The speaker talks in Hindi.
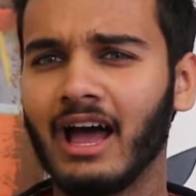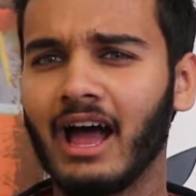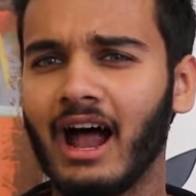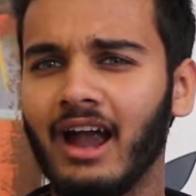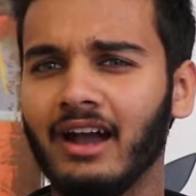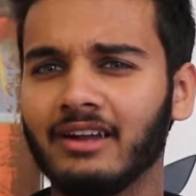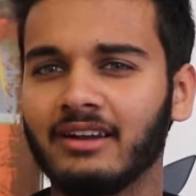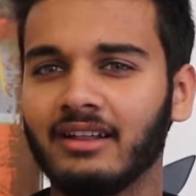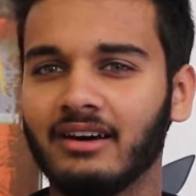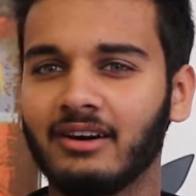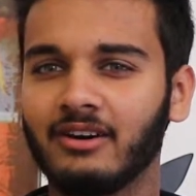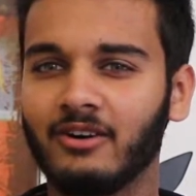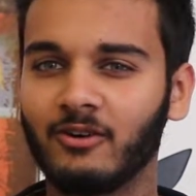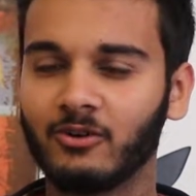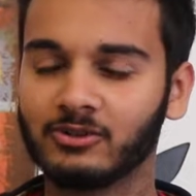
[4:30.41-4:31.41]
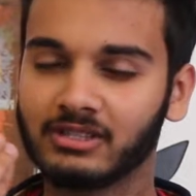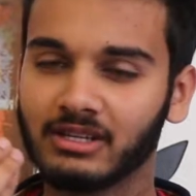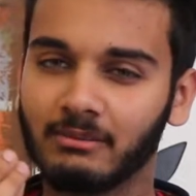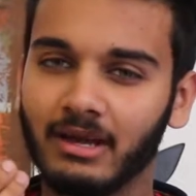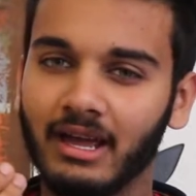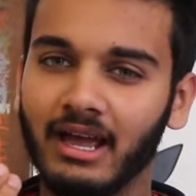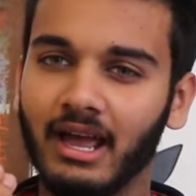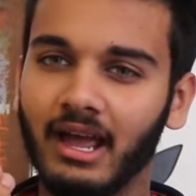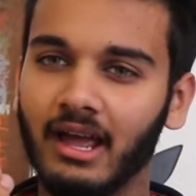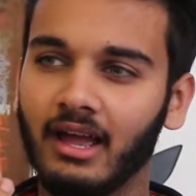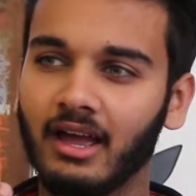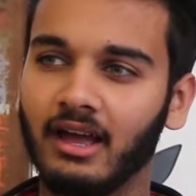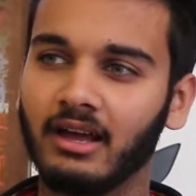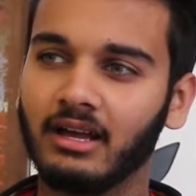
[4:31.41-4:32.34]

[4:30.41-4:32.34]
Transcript: एंड uh, उसे मैं